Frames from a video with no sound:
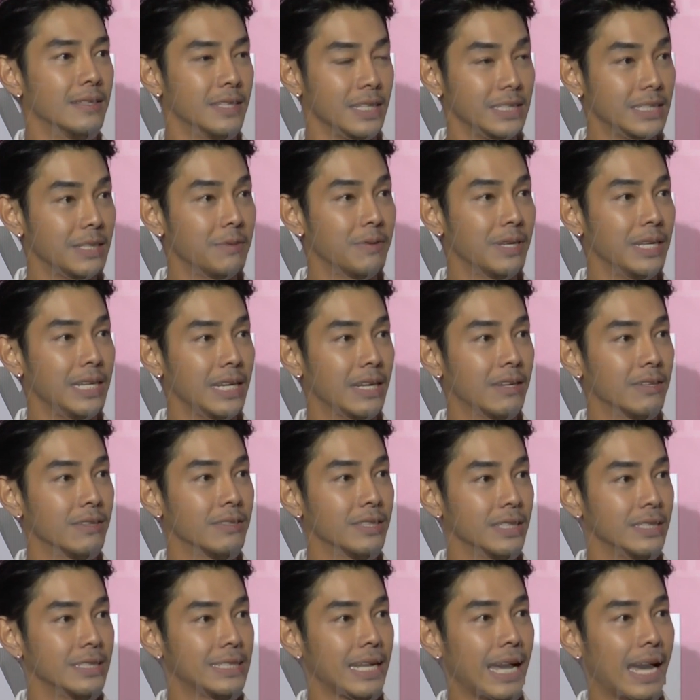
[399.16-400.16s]
จริงๆวันนี้เขา
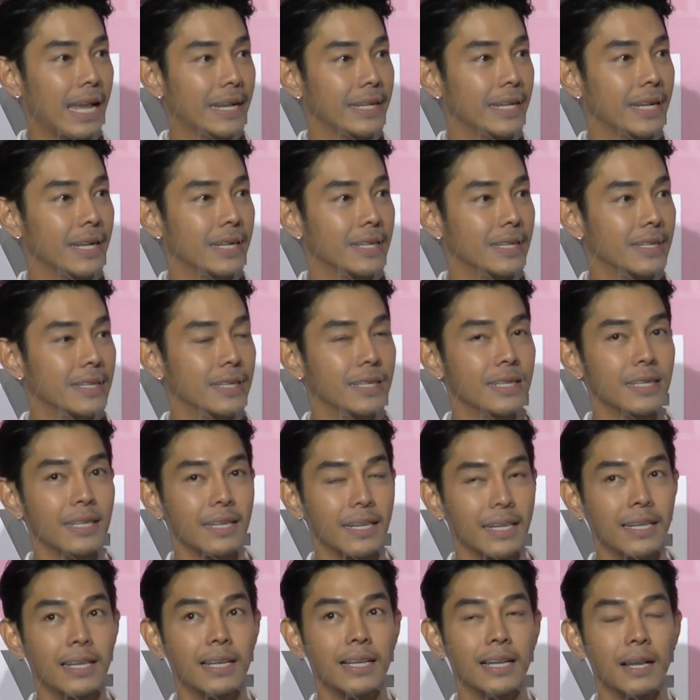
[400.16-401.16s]
ต้องขึ้นศาลเนี่ย
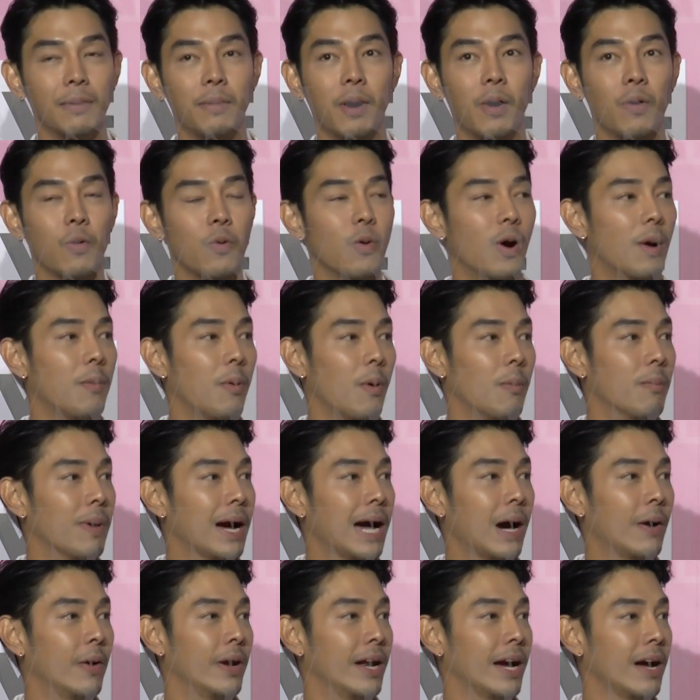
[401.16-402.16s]
เออเขาบอกกลัวผม
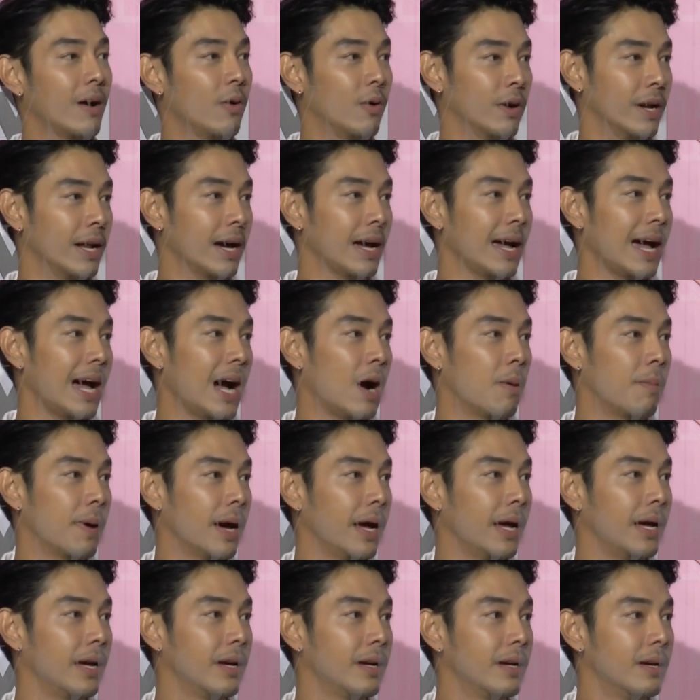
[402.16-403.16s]
ขันนักขนนักข่าวไป
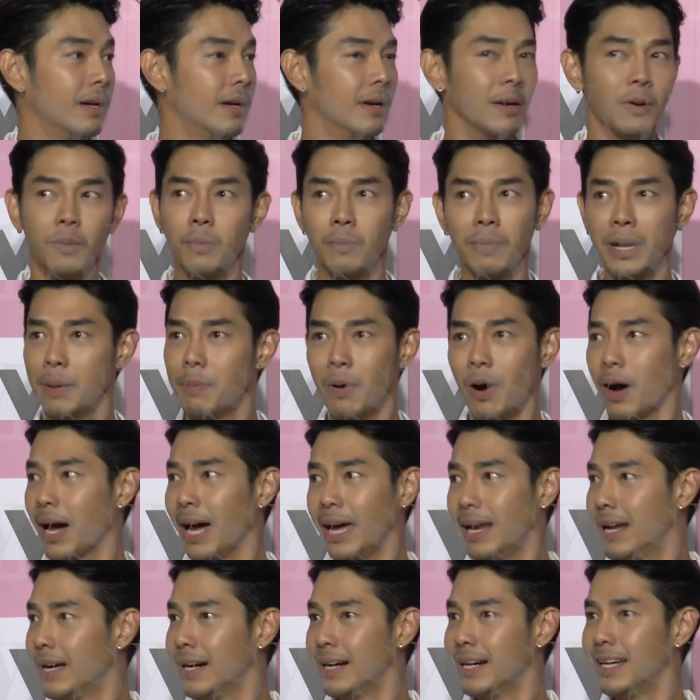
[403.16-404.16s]
ไม่ได้บอก
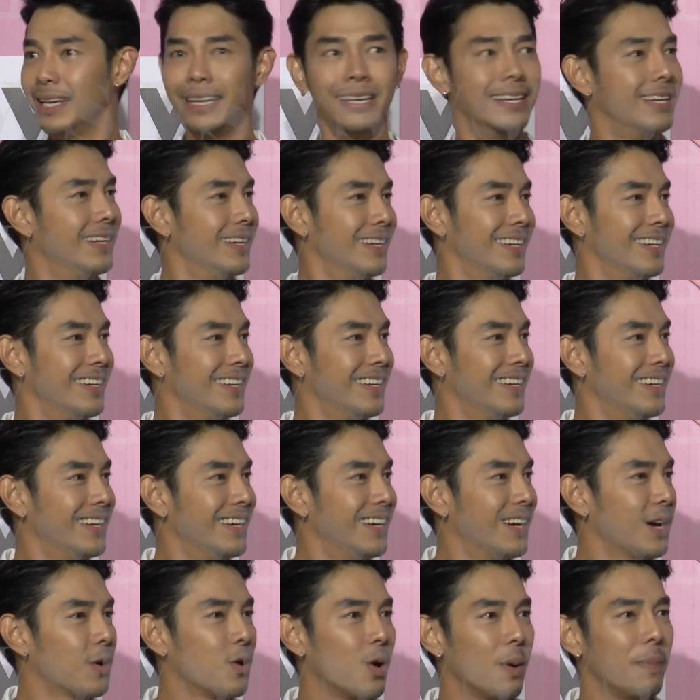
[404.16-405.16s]
ใครเลย
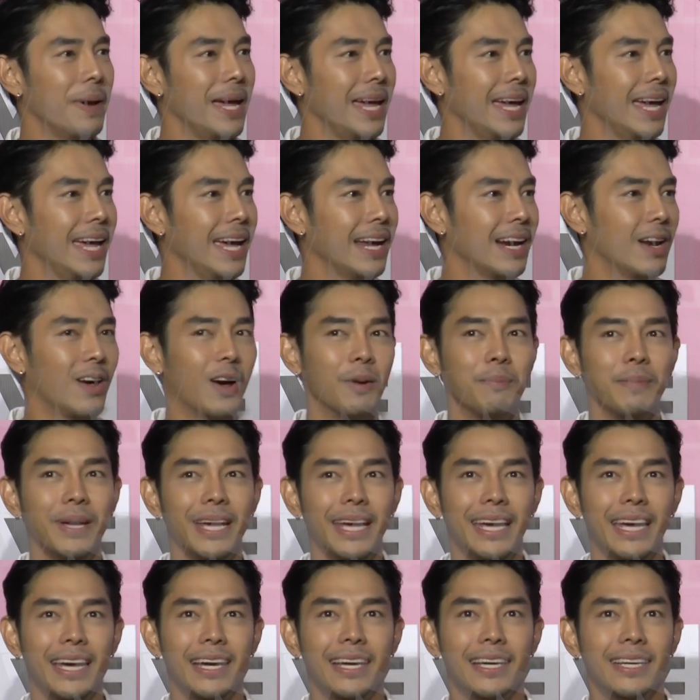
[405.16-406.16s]
กลัวไปเองหลอนไป
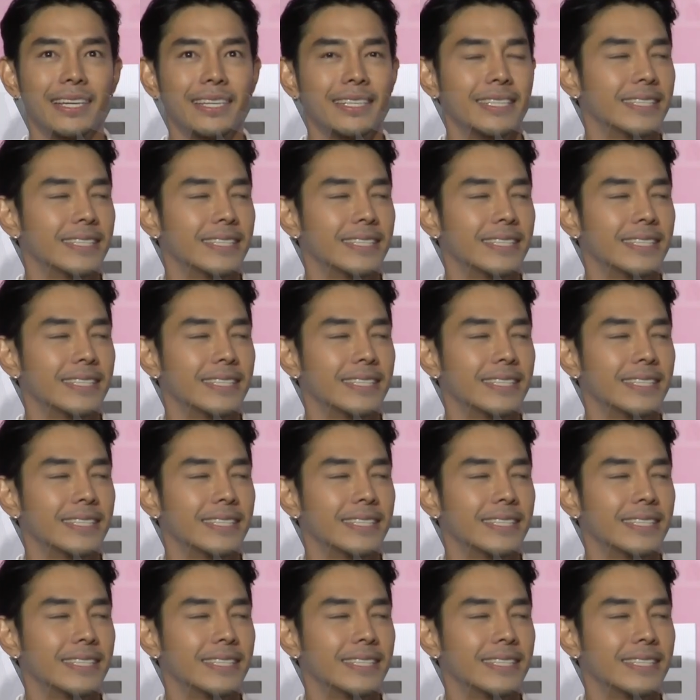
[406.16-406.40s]
เอง